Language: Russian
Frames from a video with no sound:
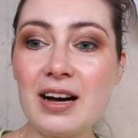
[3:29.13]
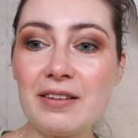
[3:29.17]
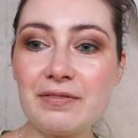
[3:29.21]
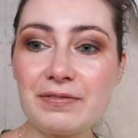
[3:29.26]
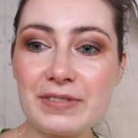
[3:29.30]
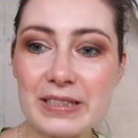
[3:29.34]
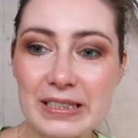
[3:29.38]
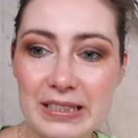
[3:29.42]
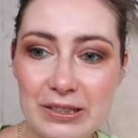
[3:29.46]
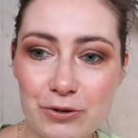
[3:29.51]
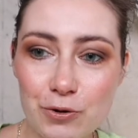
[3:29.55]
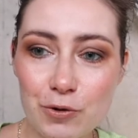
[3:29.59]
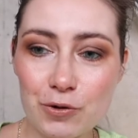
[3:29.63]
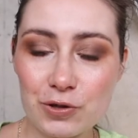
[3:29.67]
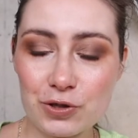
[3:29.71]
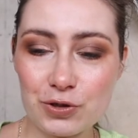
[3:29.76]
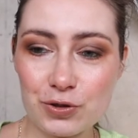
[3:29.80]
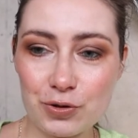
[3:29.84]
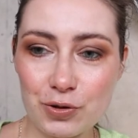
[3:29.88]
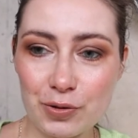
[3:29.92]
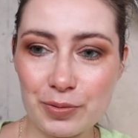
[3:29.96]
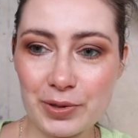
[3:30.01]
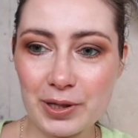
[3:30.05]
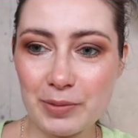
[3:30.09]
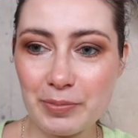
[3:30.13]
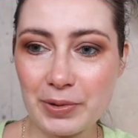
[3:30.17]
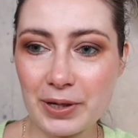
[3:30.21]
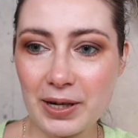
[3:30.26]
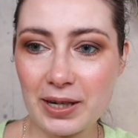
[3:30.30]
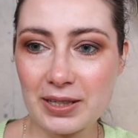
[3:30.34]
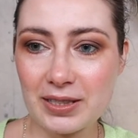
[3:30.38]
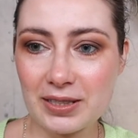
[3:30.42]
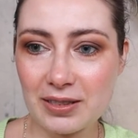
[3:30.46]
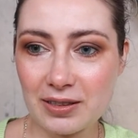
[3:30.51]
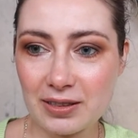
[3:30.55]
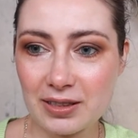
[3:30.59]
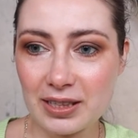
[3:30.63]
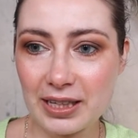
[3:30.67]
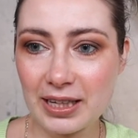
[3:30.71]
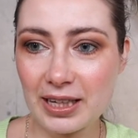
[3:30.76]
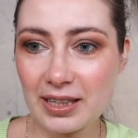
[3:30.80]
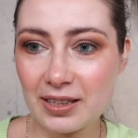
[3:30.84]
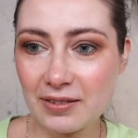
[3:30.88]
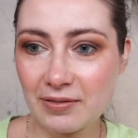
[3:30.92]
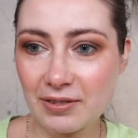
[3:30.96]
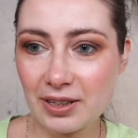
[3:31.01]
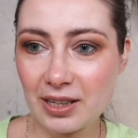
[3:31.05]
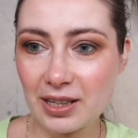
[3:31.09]
Все, что мне приходило до
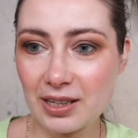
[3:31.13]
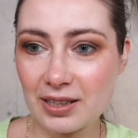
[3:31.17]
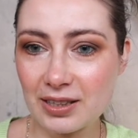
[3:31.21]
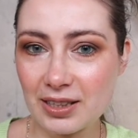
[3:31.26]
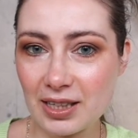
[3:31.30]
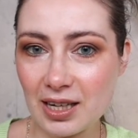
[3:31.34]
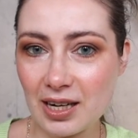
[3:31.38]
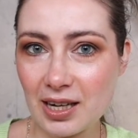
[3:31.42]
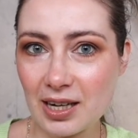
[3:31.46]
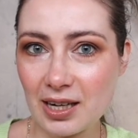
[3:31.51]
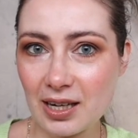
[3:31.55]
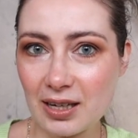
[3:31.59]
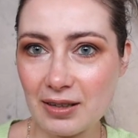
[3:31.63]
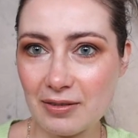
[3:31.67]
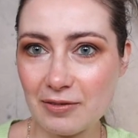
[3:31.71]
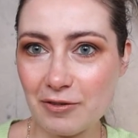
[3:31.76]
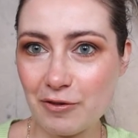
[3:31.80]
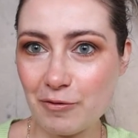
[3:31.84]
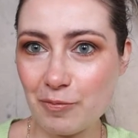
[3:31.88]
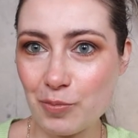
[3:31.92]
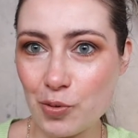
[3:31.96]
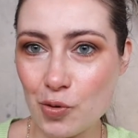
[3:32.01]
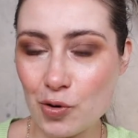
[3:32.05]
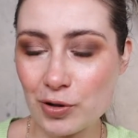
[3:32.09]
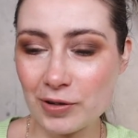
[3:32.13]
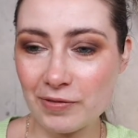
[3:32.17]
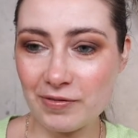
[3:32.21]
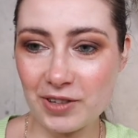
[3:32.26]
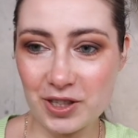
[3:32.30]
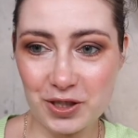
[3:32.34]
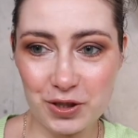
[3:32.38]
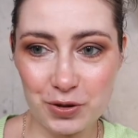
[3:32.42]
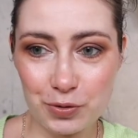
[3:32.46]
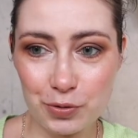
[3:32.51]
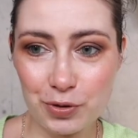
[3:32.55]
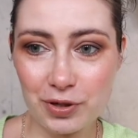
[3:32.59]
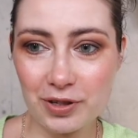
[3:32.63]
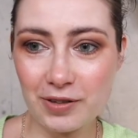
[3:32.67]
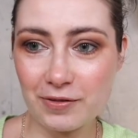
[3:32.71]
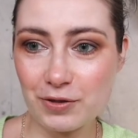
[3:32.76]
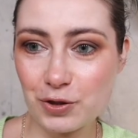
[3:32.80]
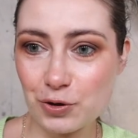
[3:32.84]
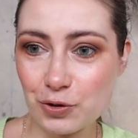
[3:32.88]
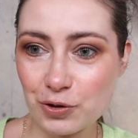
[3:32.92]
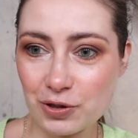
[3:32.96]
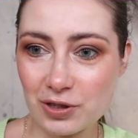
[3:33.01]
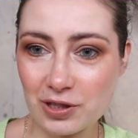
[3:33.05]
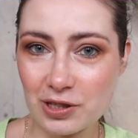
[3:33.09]
этого, я в полном восторге,
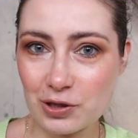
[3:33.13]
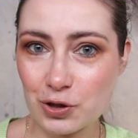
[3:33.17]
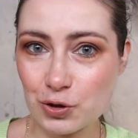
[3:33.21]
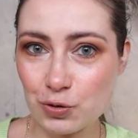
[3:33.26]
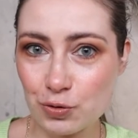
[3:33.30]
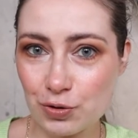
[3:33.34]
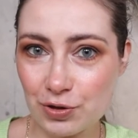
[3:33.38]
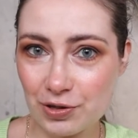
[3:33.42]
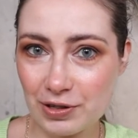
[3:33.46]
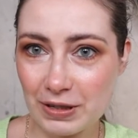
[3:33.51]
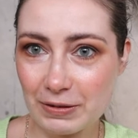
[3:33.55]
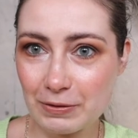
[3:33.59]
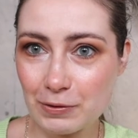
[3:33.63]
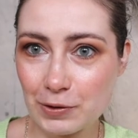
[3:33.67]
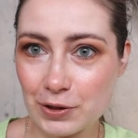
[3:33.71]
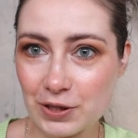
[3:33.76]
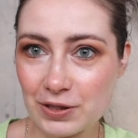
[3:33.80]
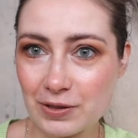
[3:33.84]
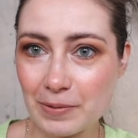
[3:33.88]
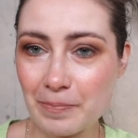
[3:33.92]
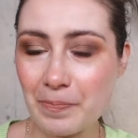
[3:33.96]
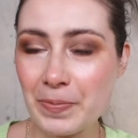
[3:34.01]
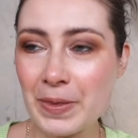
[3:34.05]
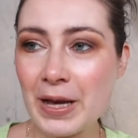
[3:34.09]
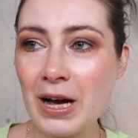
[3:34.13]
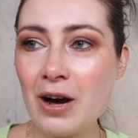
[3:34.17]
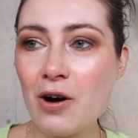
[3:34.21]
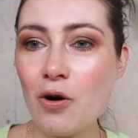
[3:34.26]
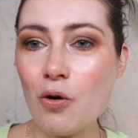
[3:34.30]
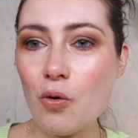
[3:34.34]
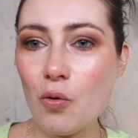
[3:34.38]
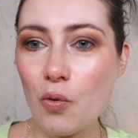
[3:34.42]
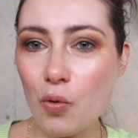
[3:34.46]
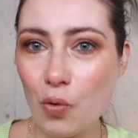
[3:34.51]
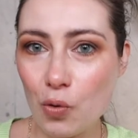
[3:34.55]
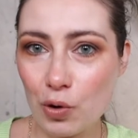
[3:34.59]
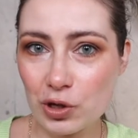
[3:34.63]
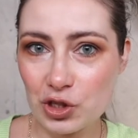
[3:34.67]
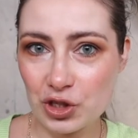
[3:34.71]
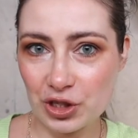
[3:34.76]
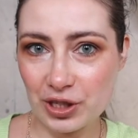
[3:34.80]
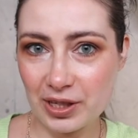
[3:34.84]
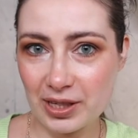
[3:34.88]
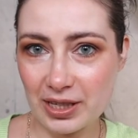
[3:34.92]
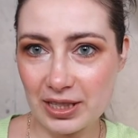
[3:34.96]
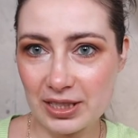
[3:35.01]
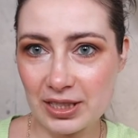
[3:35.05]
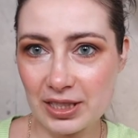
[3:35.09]
все это ношу с удовольствием.
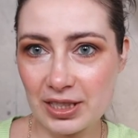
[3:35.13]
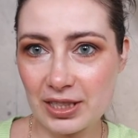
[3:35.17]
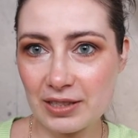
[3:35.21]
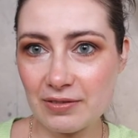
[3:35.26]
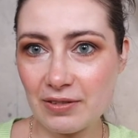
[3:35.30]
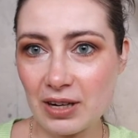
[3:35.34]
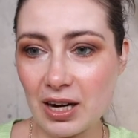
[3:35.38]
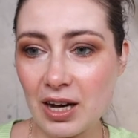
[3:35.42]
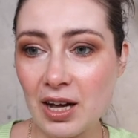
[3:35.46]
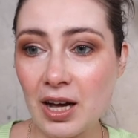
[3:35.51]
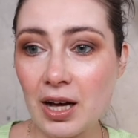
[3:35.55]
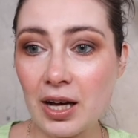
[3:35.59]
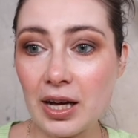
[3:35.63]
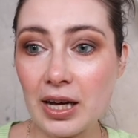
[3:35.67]
Очень красиво.